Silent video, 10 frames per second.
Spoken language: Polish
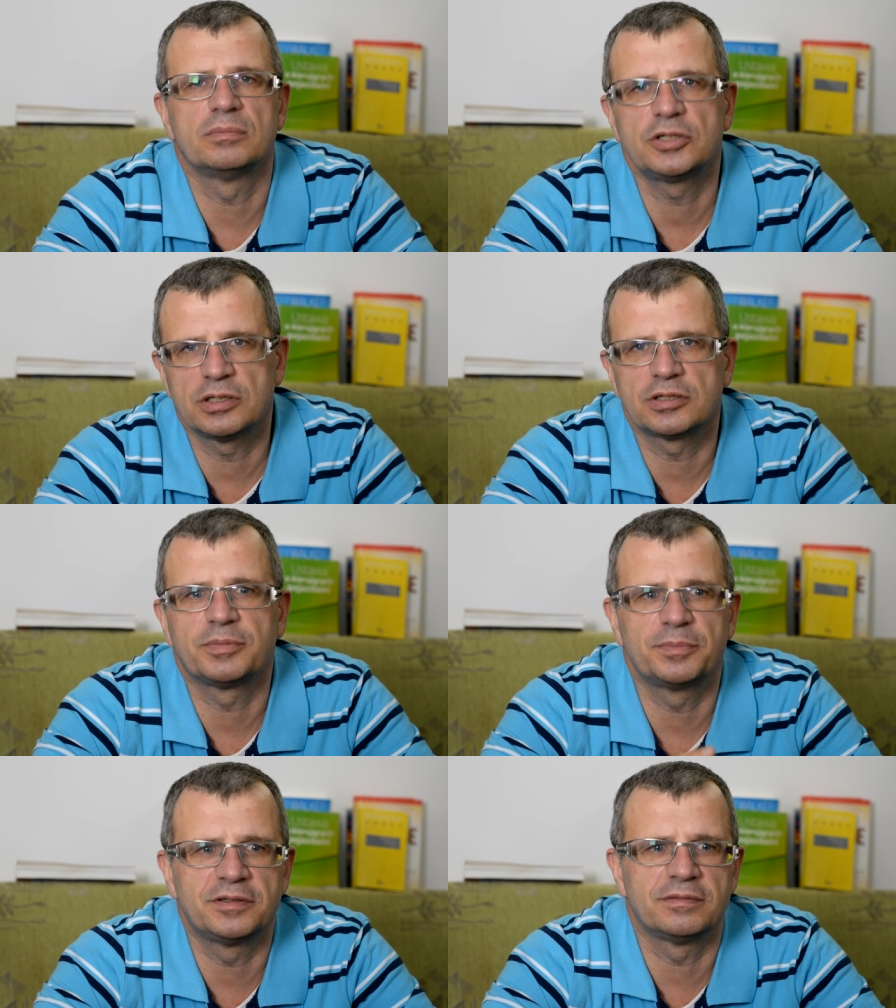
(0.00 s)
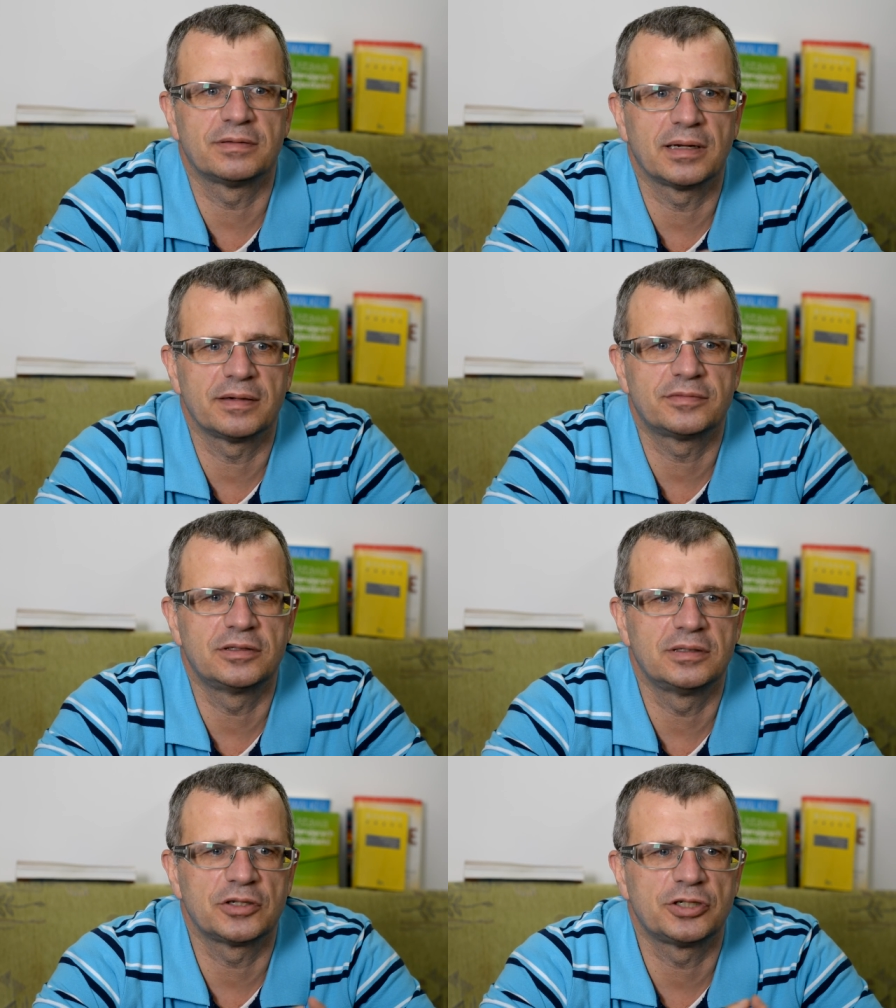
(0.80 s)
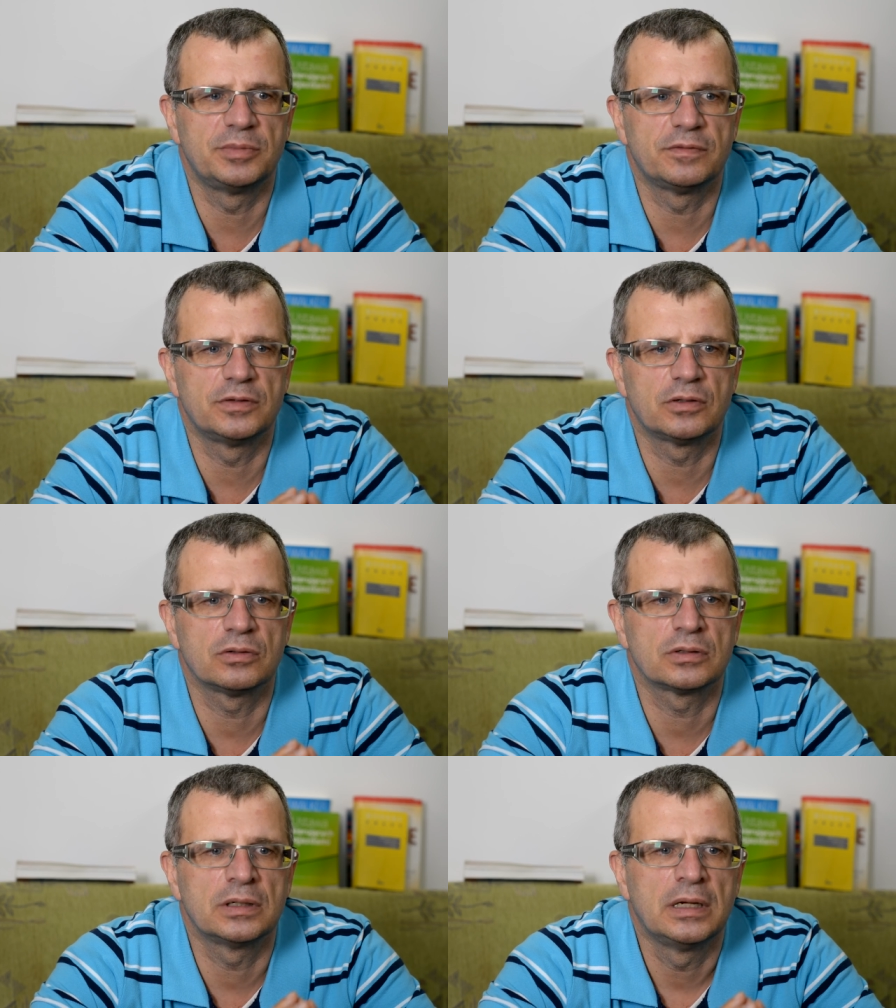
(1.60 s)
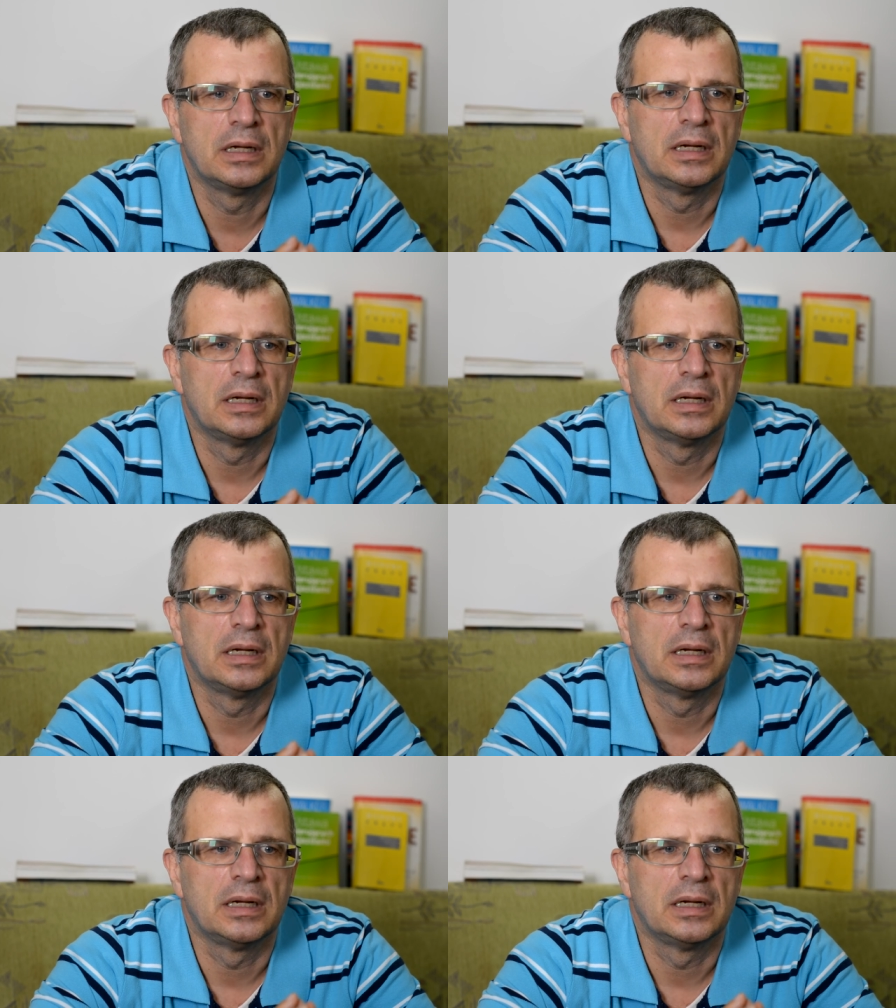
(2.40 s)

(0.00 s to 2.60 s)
No myślę, że podpisywałem wtedy na siebie wyrok,